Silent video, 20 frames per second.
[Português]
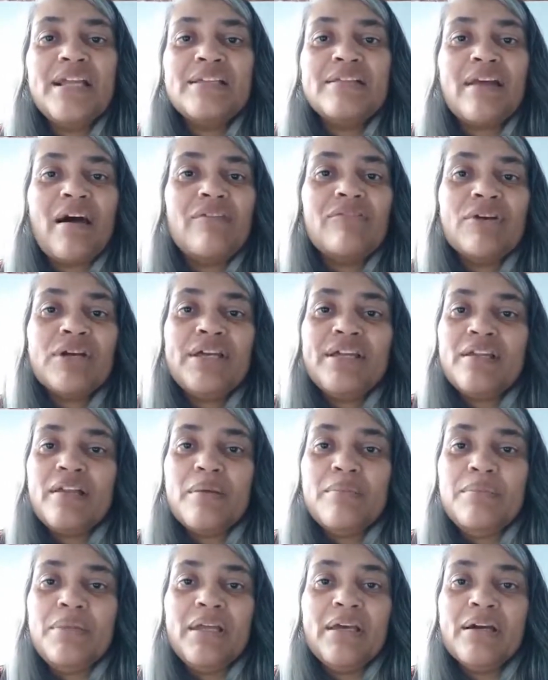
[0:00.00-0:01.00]
ele estava aqui
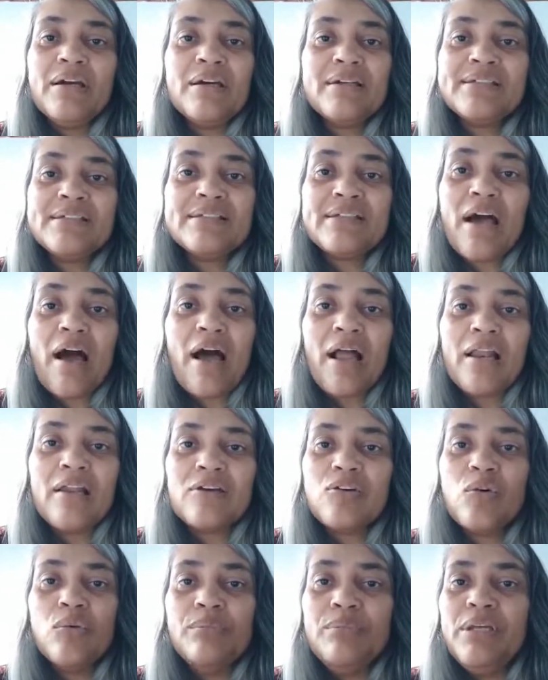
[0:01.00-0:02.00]
na minha
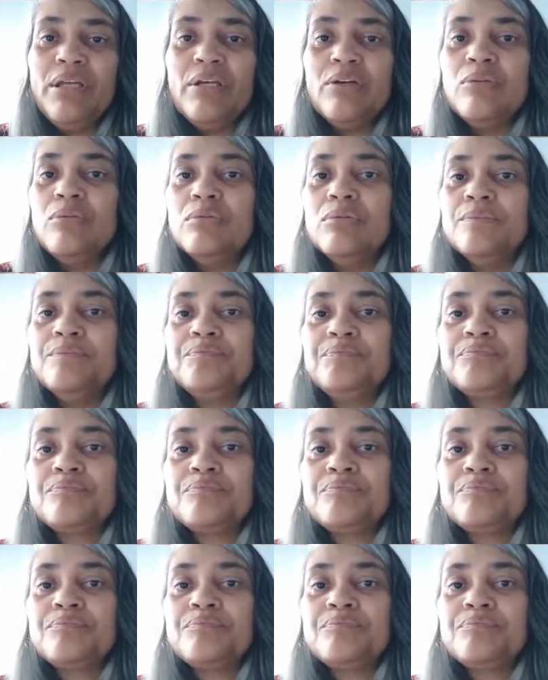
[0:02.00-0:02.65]
sala comigo